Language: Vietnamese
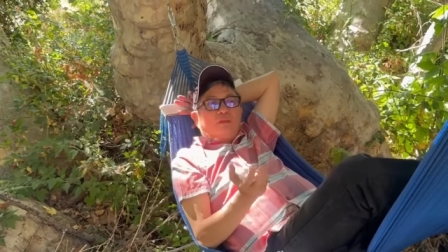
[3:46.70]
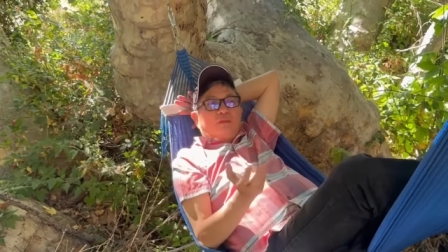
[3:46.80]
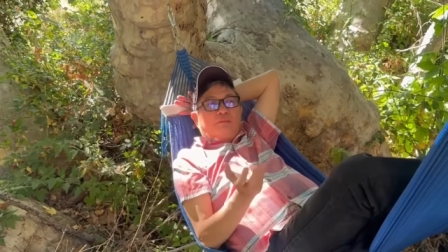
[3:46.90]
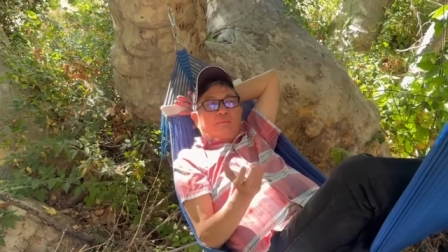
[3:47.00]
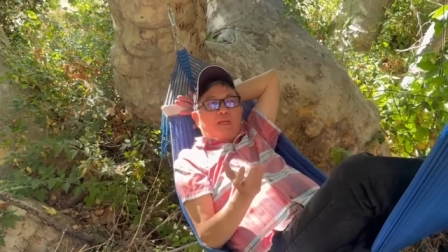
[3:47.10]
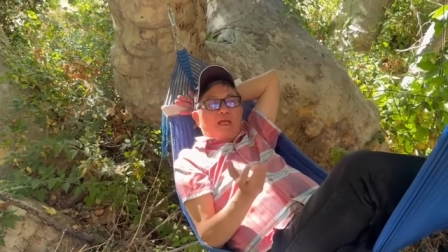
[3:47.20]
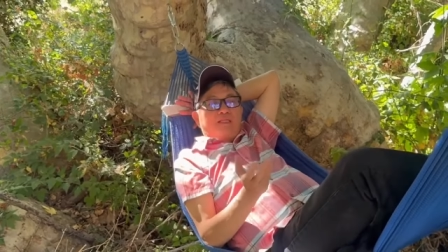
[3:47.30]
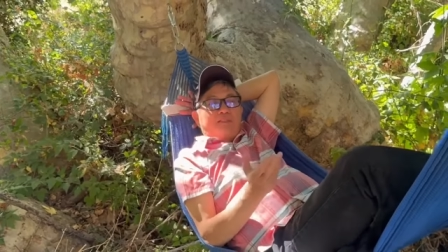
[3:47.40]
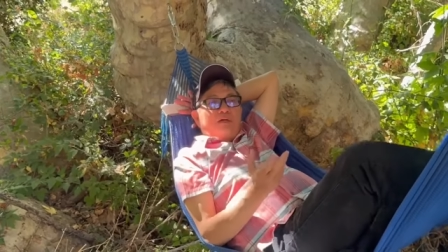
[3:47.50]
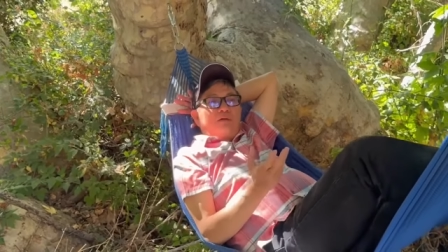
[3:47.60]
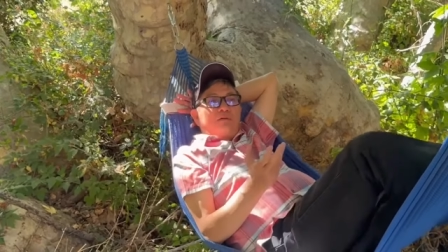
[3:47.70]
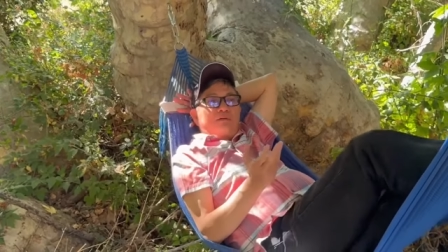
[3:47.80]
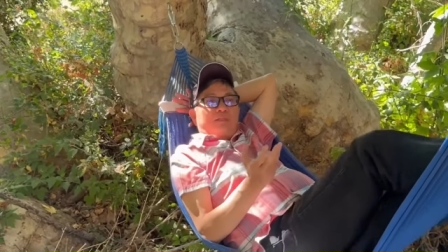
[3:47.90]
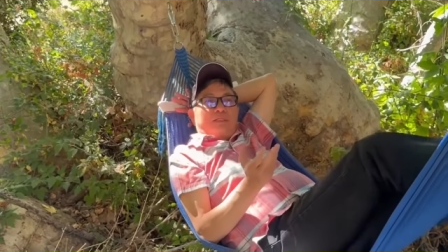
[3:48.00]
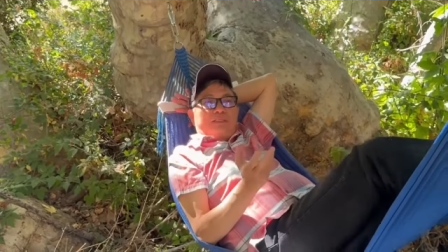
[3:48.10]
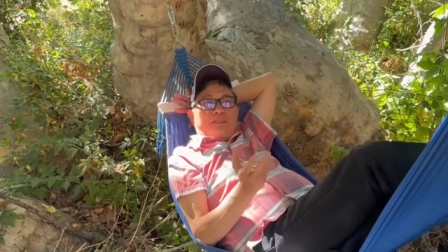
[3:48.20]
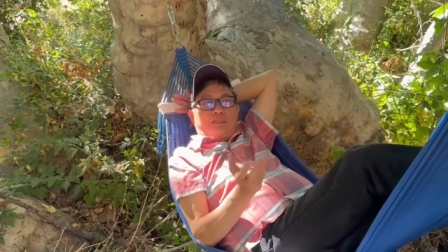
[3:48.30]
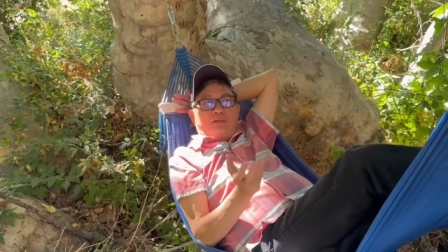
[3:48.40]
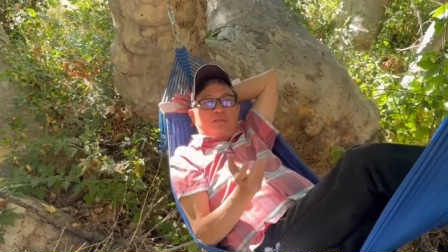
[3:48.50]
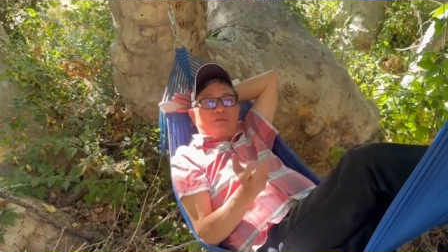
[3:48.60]
mà đa số là chỉ
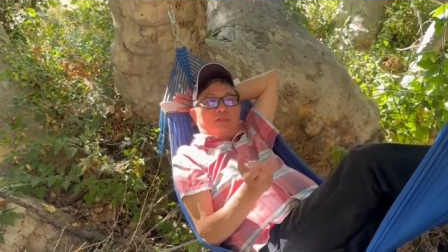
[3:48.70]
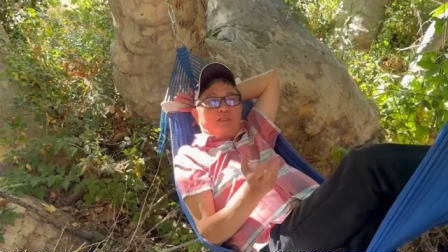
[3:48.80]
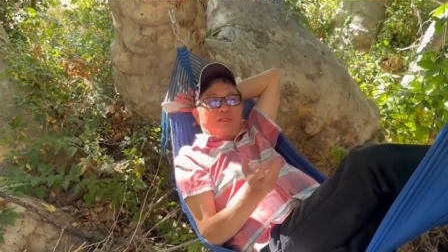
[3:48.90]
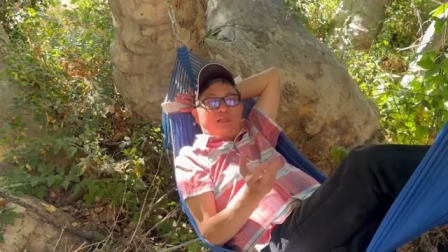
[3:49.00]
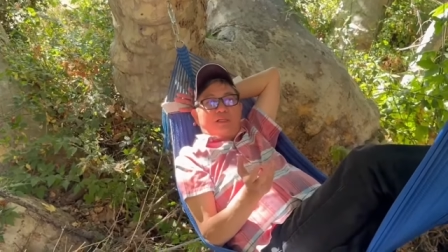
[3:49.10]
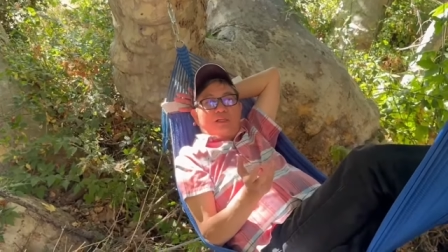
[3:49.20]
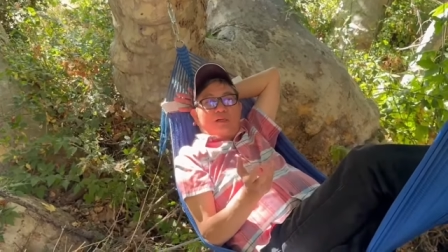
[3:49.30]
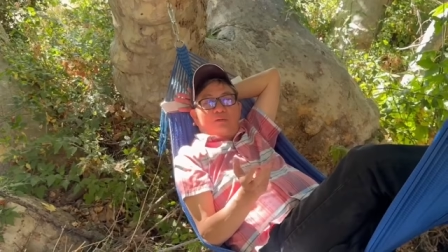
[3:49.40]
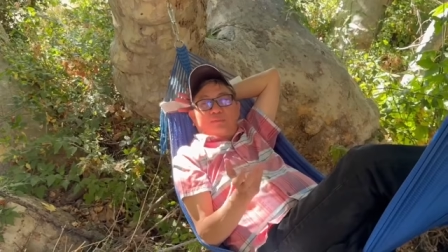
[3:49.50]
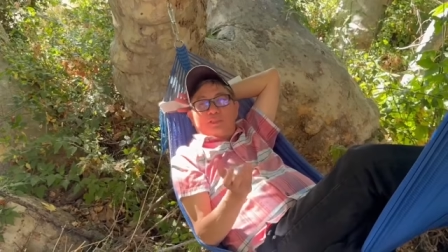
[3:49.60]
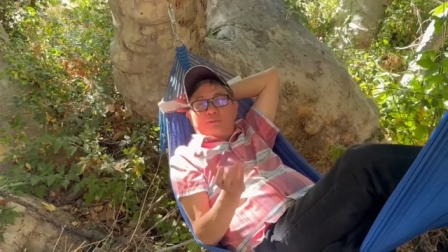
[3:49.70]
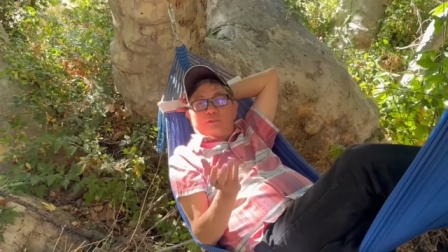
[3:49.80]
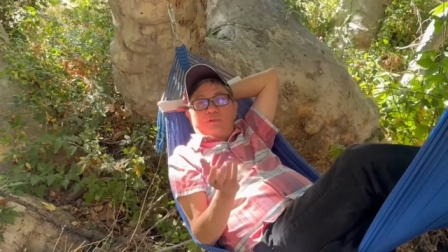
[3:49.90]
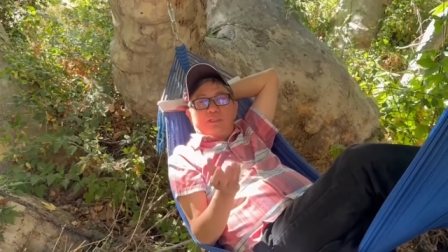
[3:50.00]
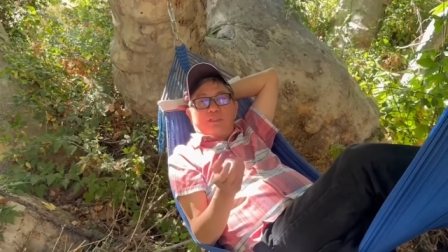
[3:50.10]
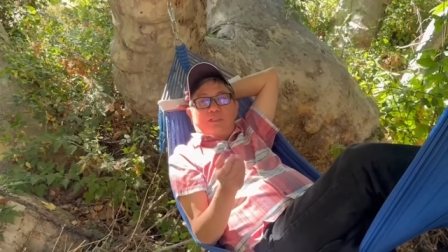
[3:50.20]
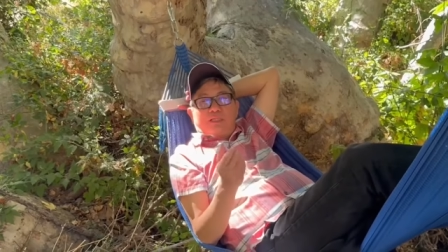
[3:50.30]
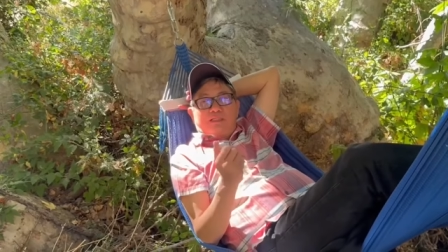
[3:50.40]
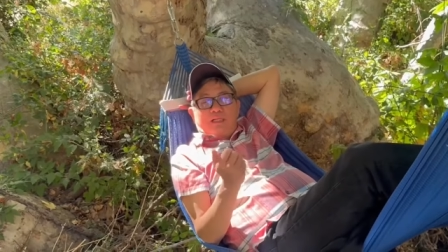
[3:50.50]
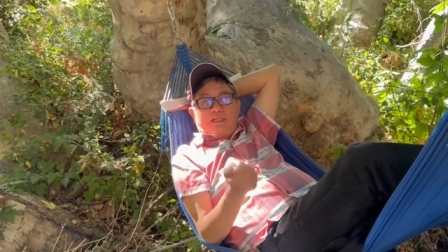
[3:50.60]
nói chuyện với à, hồn thi sông núi như
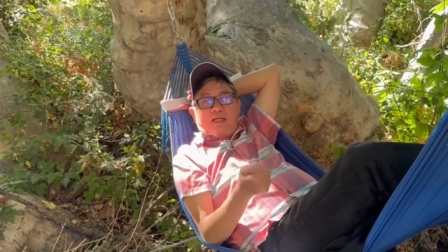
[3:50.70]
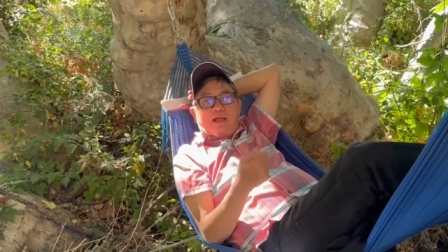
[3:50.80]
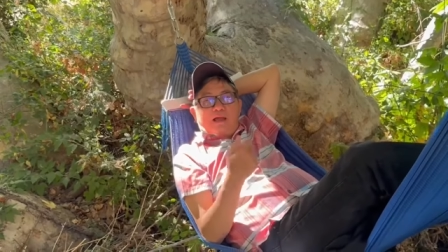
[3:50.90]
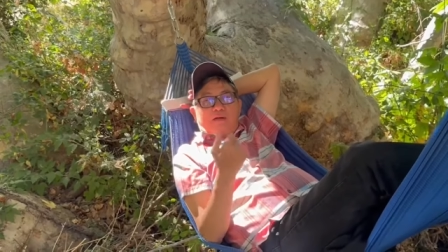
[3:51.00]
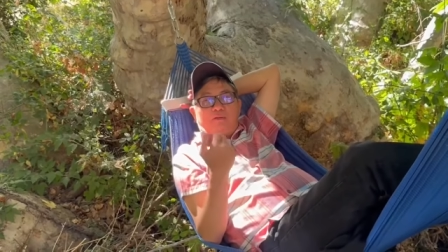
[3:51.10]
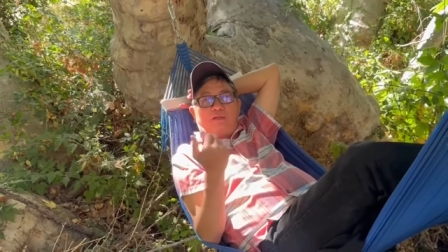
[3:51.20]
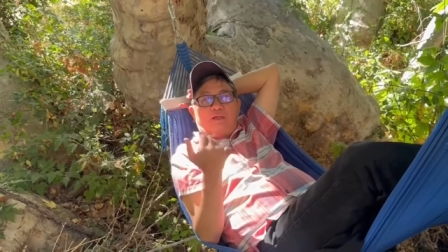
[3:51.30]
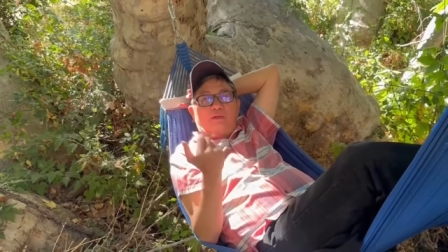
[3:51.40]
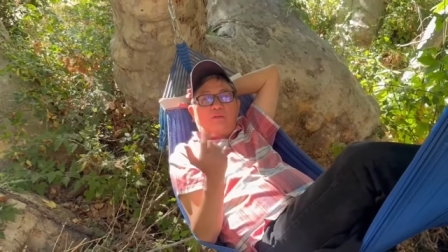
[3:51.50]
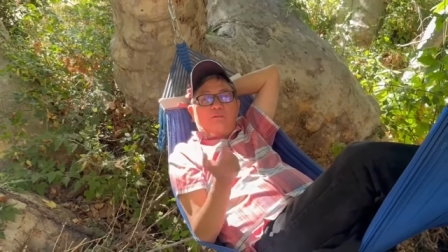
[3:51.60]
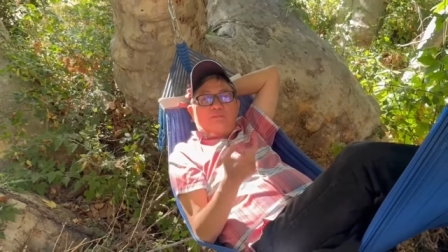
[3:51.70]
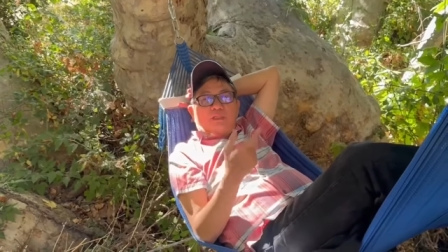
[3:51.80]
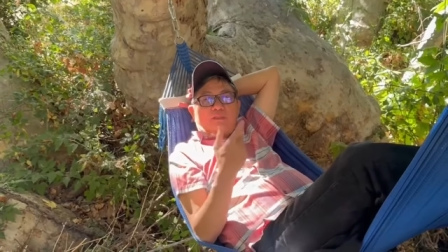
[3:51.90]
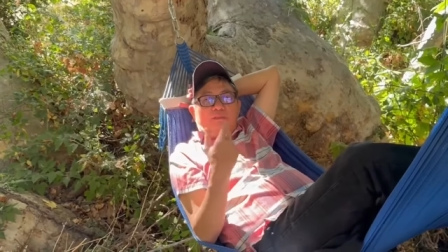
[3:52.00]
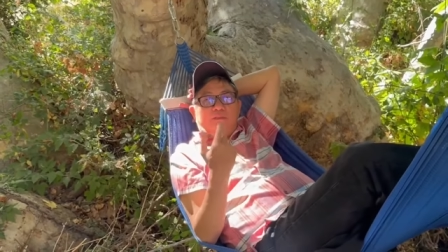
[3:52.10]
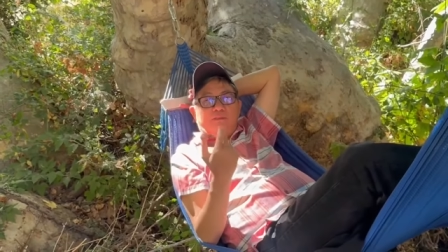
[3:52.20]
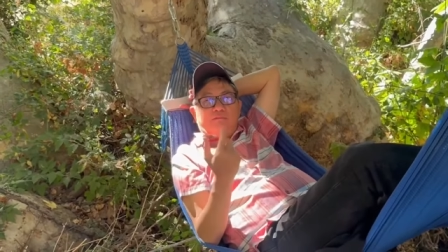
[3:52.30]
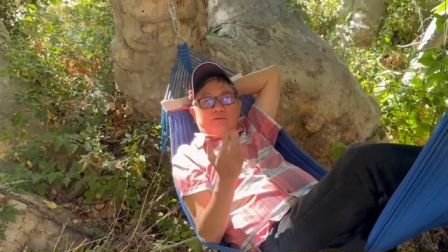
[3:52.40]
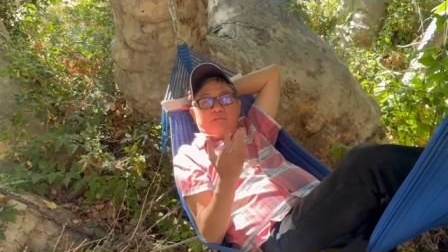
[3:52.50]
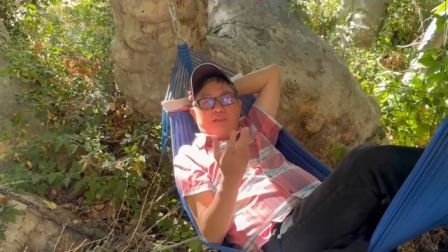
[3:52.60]
ngày trận đạo ngày nguyễn minh trực
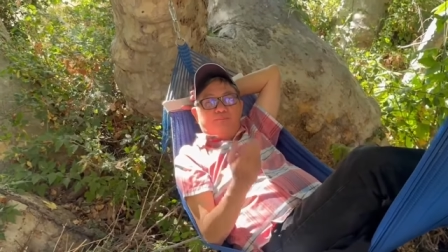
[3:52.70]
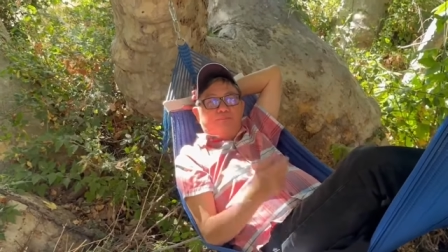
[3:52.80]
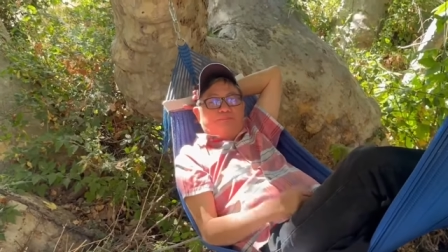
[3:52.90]
vân vân